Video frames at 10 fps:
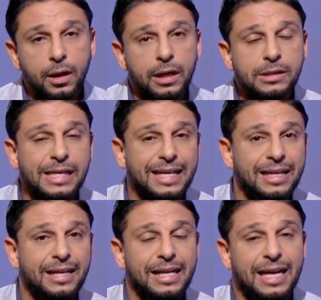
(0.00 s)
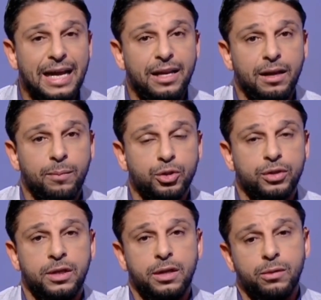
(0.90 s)
استعداد النادي الاهلي لماتش
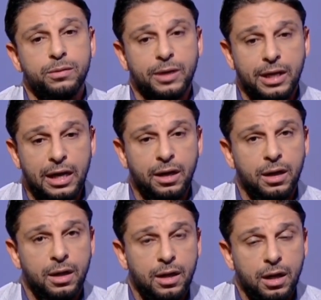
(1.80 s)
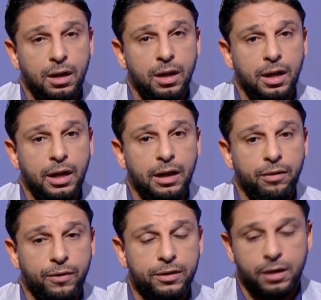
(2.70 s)
سان داونز من خلال
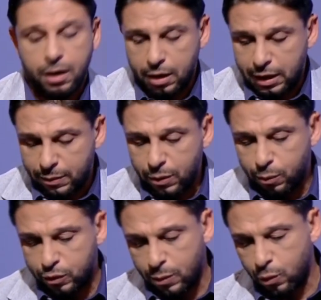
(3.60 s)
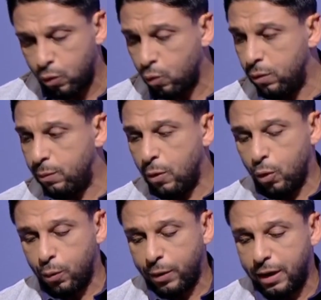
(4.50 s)
الفتره القادمه وزي ما بقول
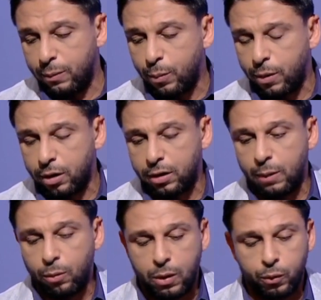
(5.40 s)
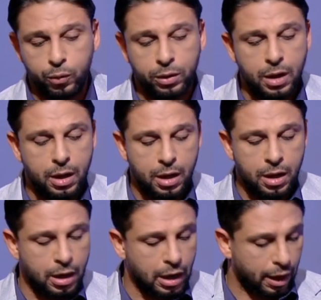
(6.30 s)
لكم كده مباراه المقاولون
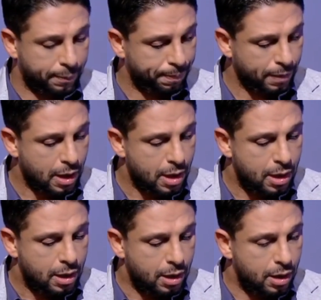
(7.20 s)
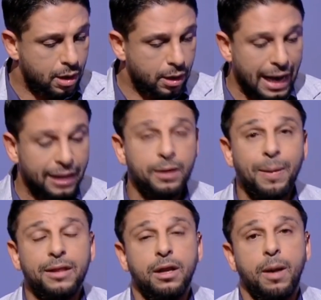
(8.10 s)
العرب آه، عندي
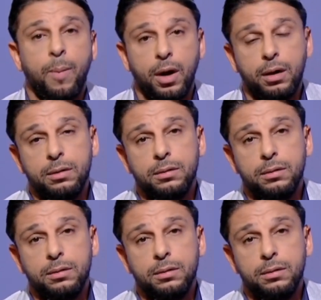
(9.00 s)
بعض الاخبار